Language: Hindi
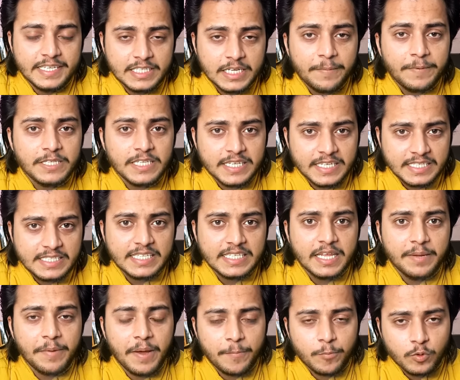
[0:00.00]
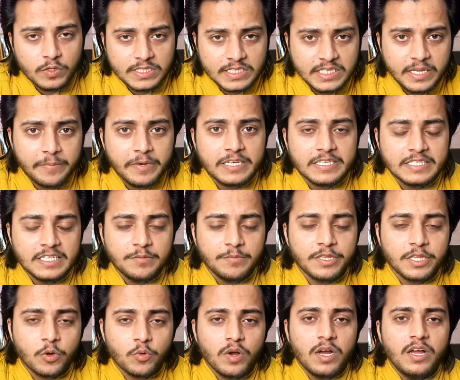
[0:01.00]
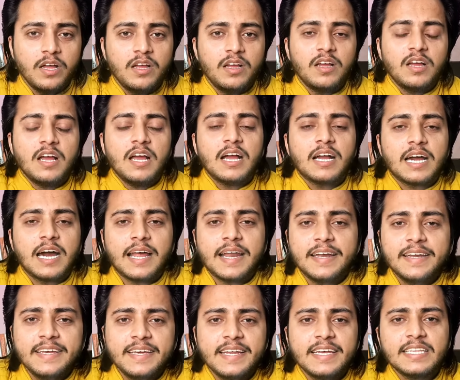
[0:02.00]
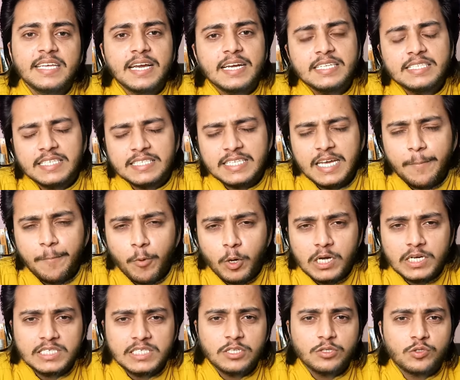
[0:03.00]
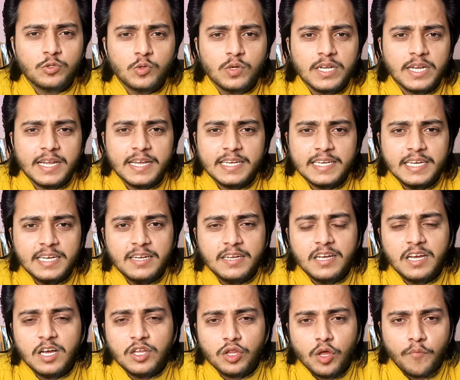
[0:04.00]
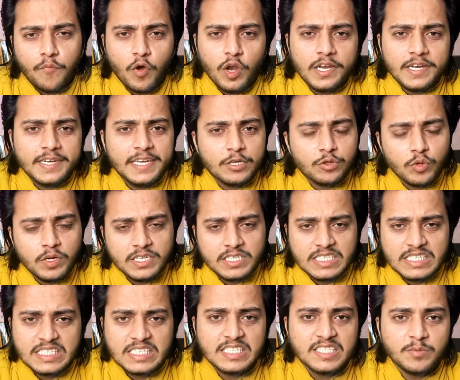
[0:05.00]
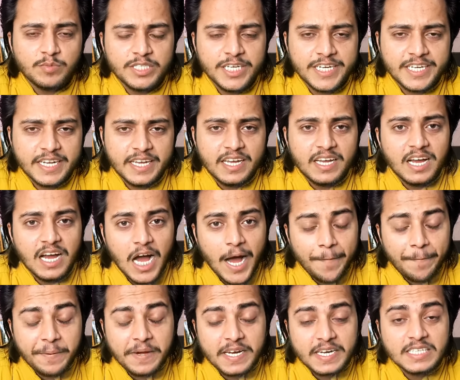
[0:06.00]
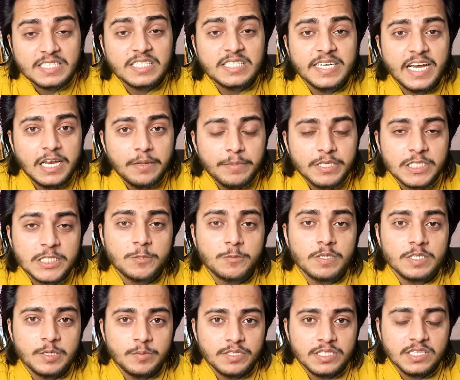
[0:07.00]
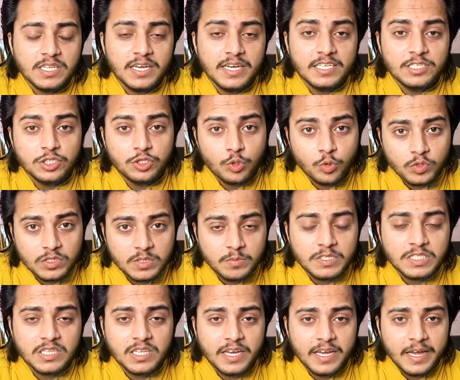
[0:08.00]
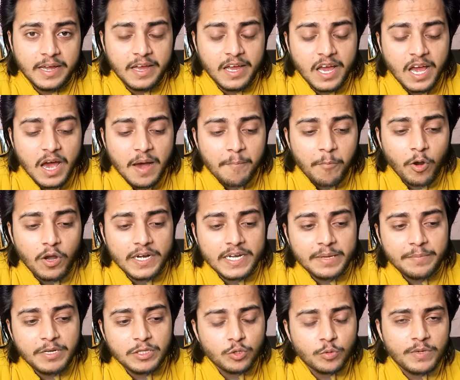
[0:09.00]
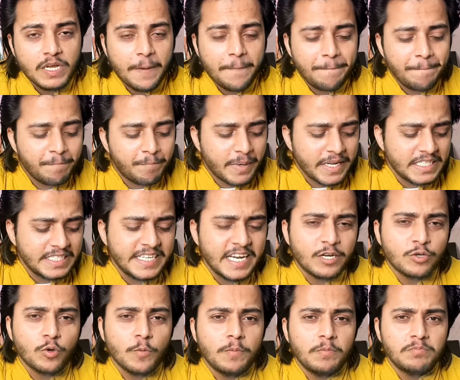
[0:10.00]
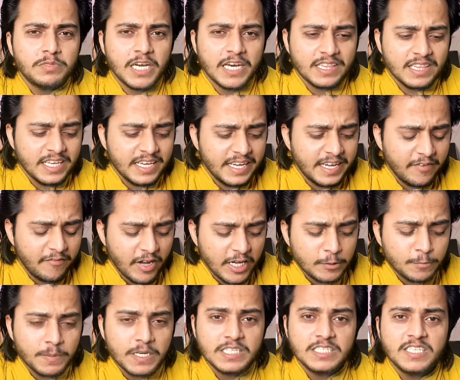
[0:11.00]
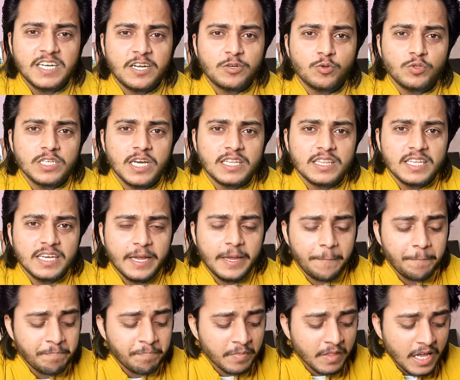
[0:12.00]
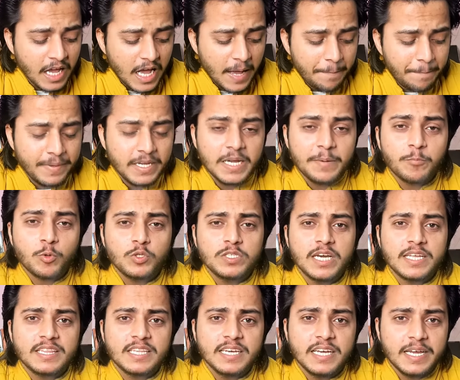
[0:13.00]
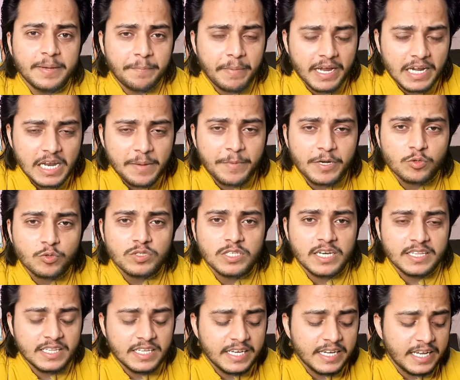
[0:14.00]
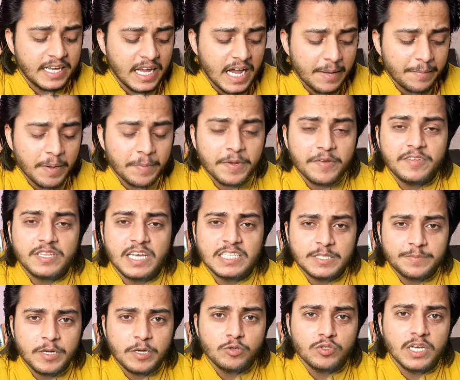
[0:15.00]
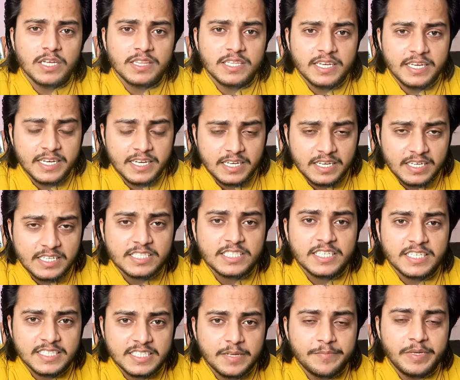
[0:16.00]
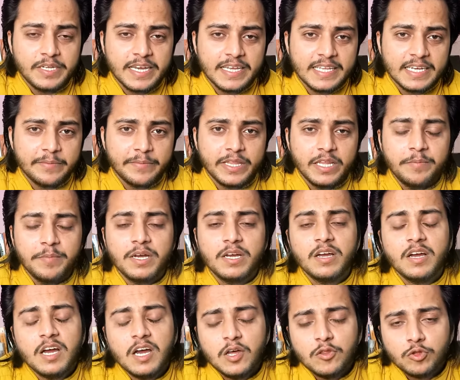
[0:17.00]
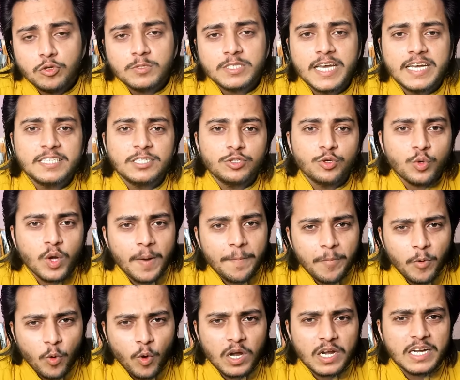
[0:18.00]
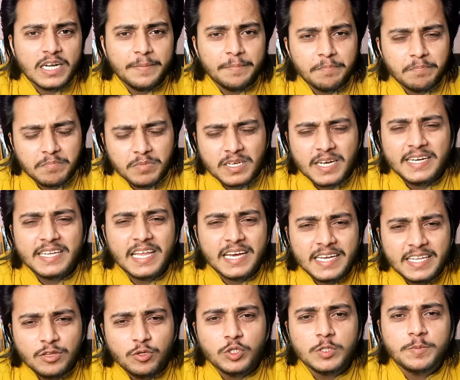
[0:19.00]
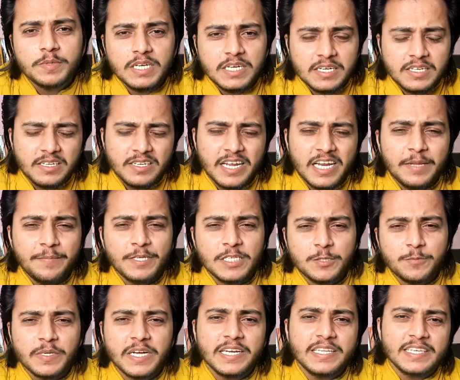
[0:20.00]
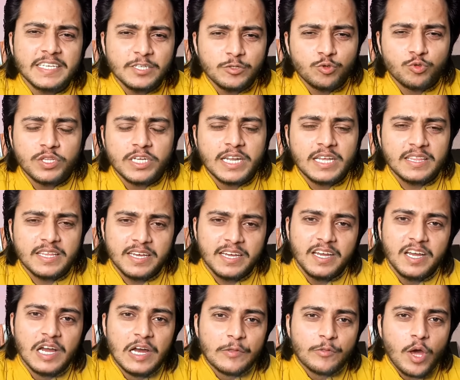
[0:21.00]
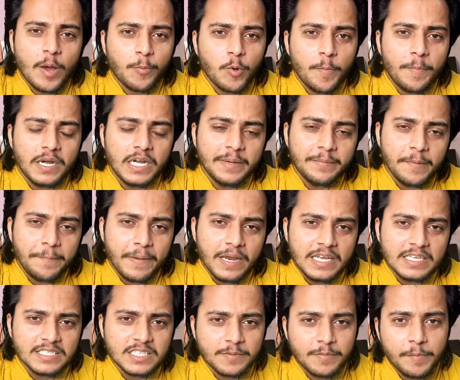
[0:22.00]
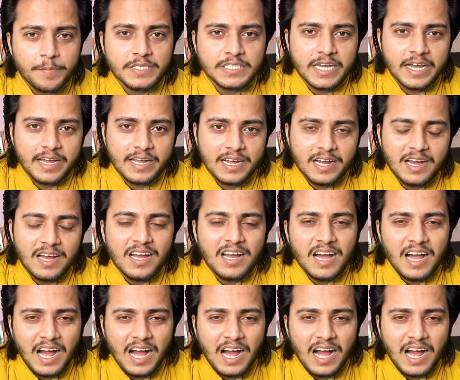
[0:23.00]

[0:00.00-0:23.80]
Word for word: इसके पीछे रीजन है मैं आपको रीजनेबल रीजन बताऊंगा कारण ये रहता है कि जैसे आप पॉलिटिक्स से शुरू करेंगे तो पॉलिटी एक तो इंटरेस्टिंग सब्जेक्ट है आप करंट से डेली बेसिस पर समझते हैं चीज़ों को समझते हैं पॉलिटी में जो भी आप प्रेसिडेंट को जानते हैं वाइस प्रेसिडेंट को जानते हैं आप पीएम को जानते हैं पार्लियामेंट को जानते हैं आप आपके विधानसभा को जानते हैं स्टेट असेंबली कहने का मतलब तो इन सारी चीज़ों को आप ऑलरेडी कहीं ना कहीं न्यूज़ में डेली बेसिस पर कहीं ना कहीं सुनते रहते हैं तो आपको पढ़ने में पहले स्तर पर मजा आएगा